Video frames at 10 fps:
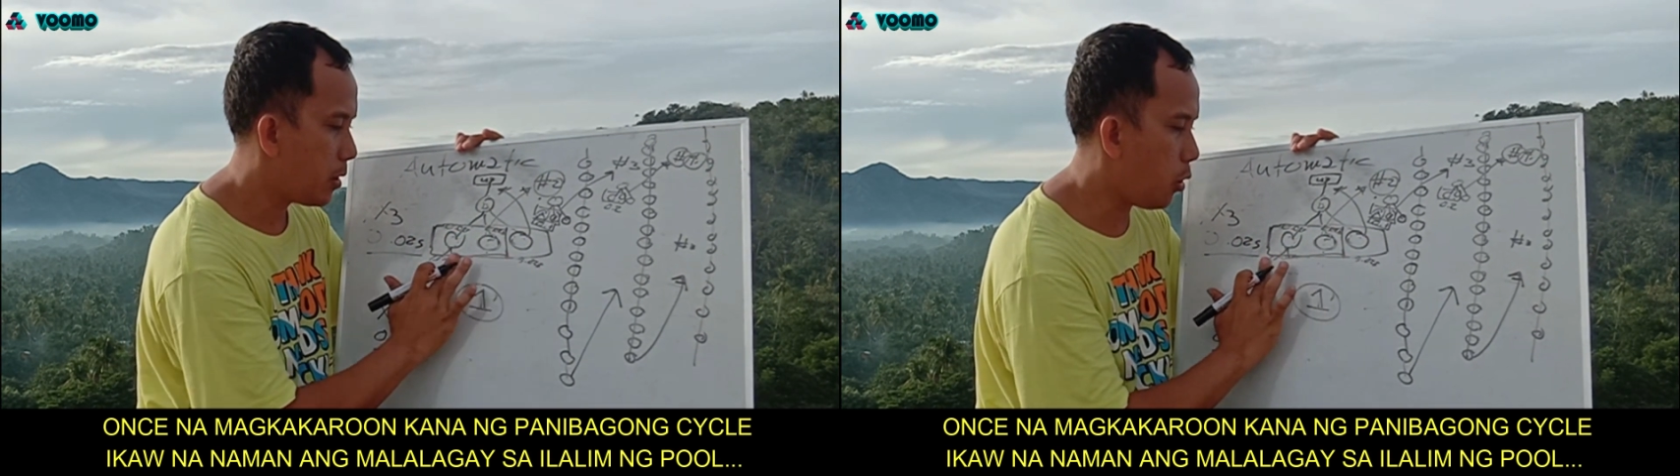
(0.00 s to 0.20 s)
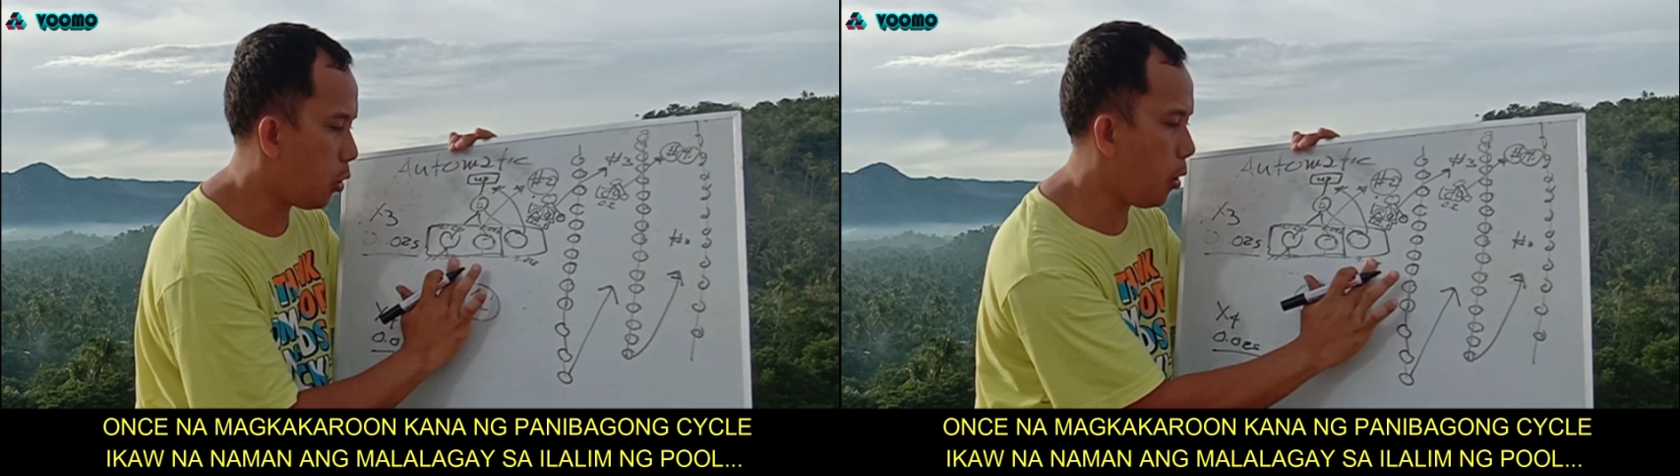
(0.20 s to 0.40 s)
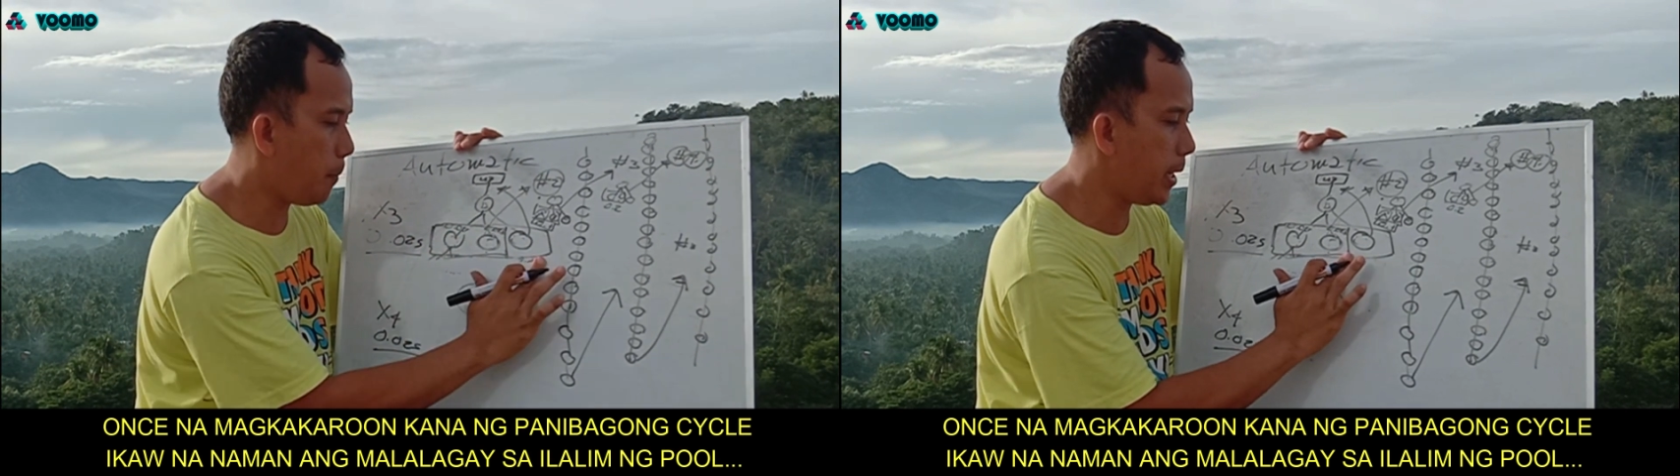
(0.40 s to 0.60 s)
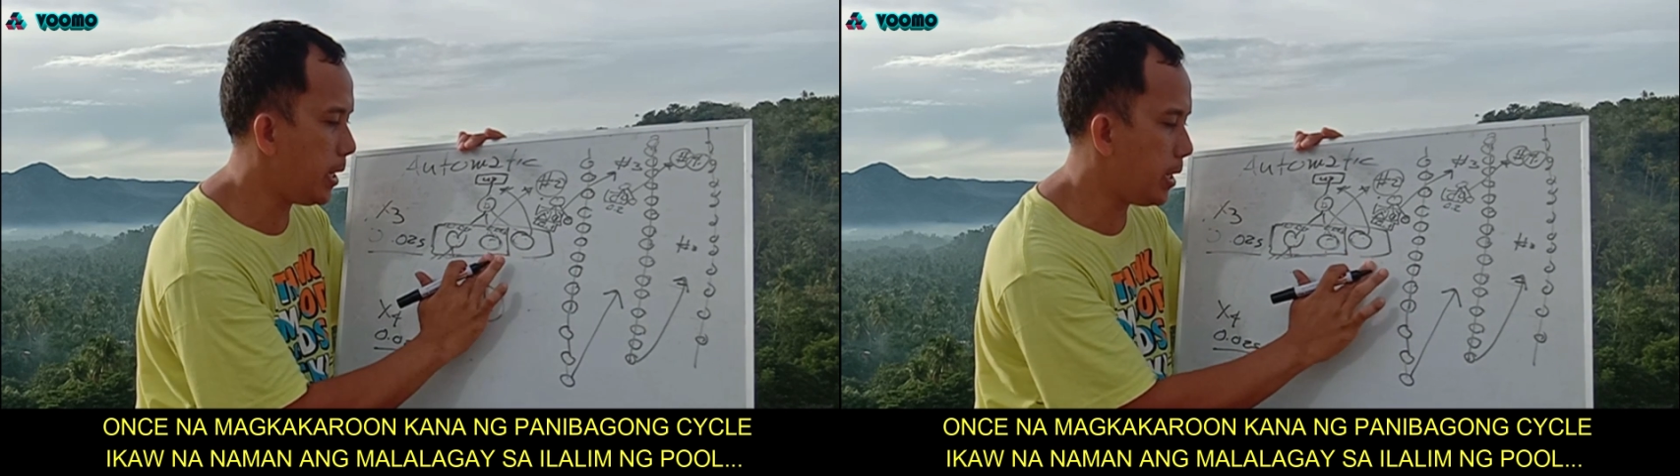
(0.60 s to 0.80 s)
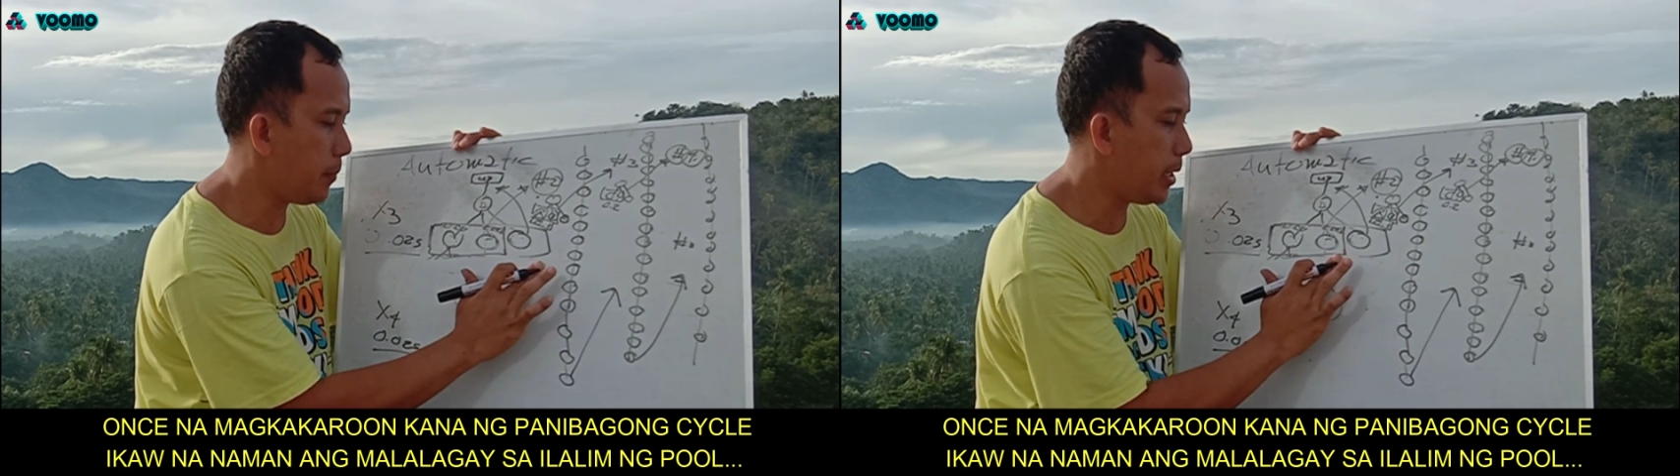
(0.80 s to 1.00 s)
open na
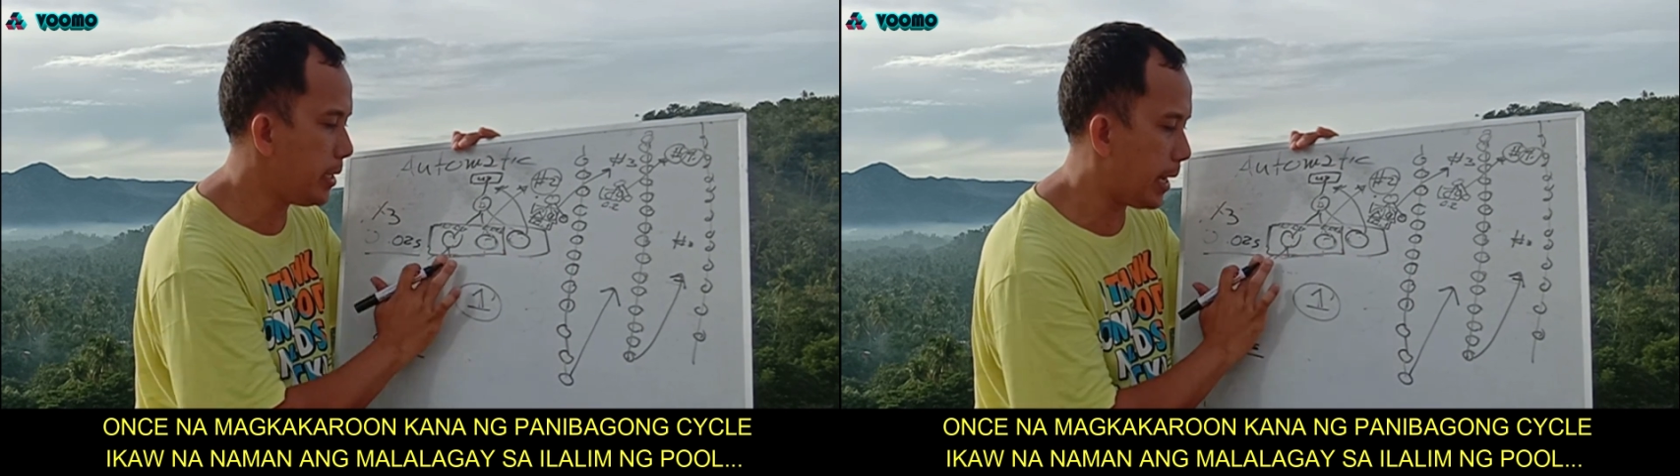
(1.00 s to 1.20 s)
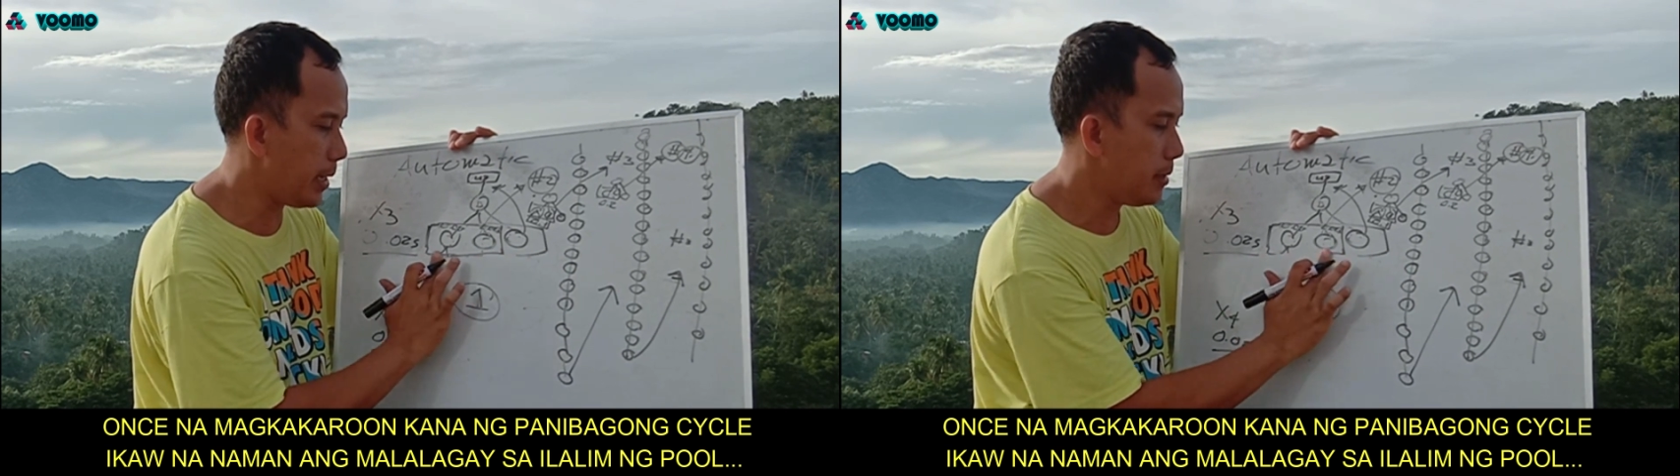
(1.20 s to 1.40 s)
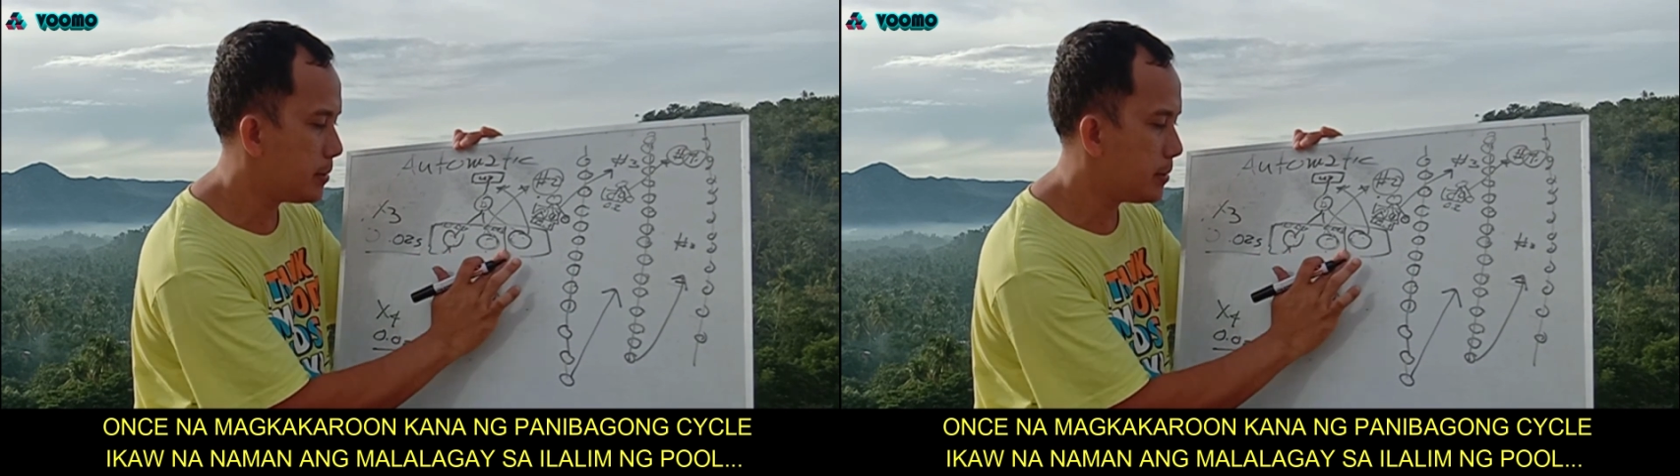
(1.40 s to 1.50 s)
naman yan